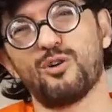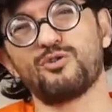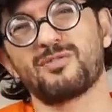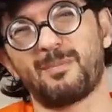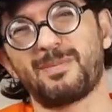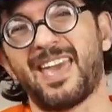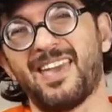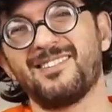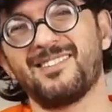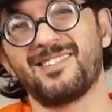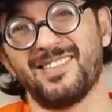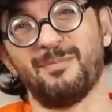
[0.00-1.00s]
boş. Tabii
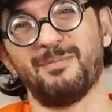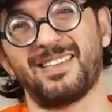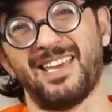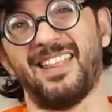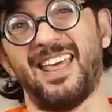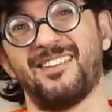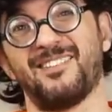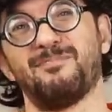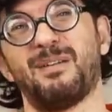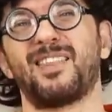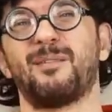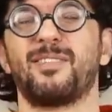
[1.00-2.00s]
genç, dinamik, enerji
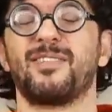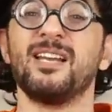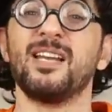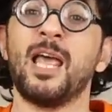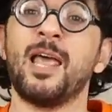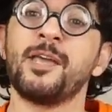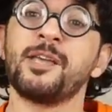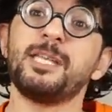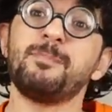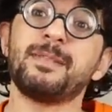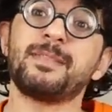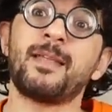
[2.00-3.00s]
patlaması var.
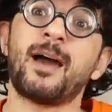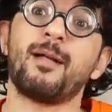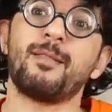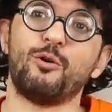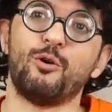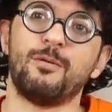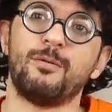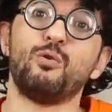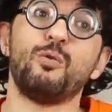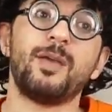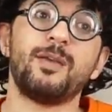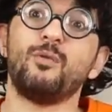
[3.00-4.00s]
Gidip bir tane alıyor.
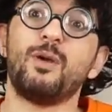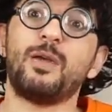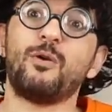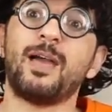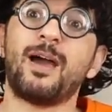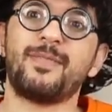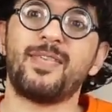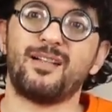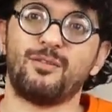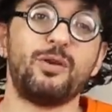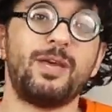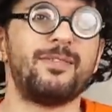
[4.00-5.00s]
Üvey, üvey, üvey anne
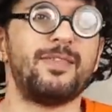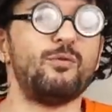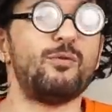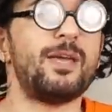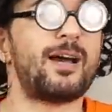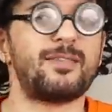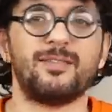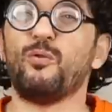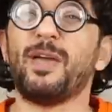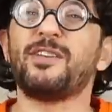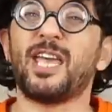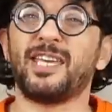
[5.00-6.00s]
alıyor. Üvey anne, üvey kadın,
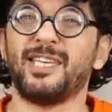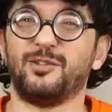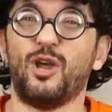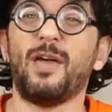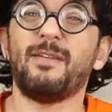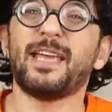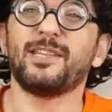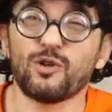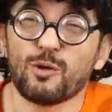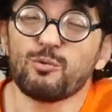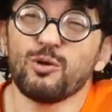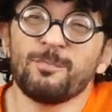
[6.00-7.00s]
üvey şey getiriyor. Eve
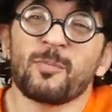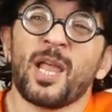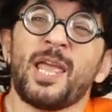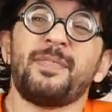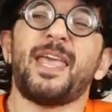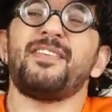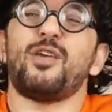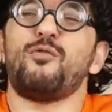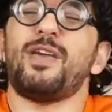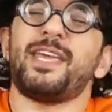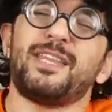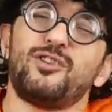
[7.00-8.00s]
getiriyor bunu. Neyse
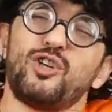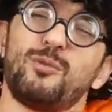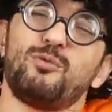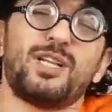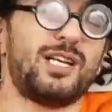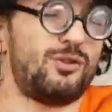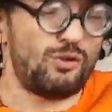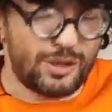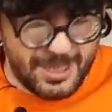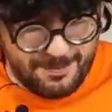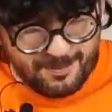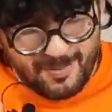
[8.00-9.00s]
üvey getiriyor bunları diyor
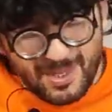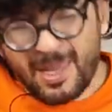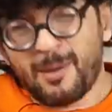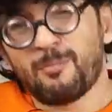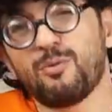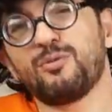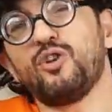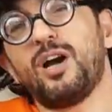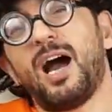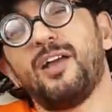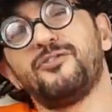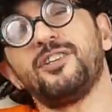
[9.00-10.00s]
ki bu diyor
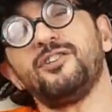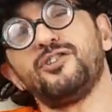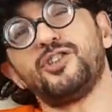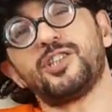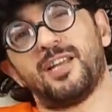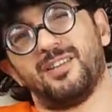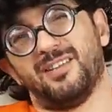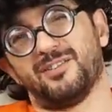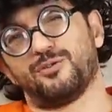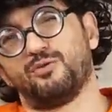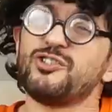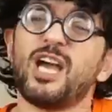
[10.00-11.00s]
sizin cicik anneniz,
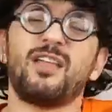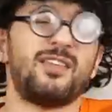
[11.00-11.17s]
cici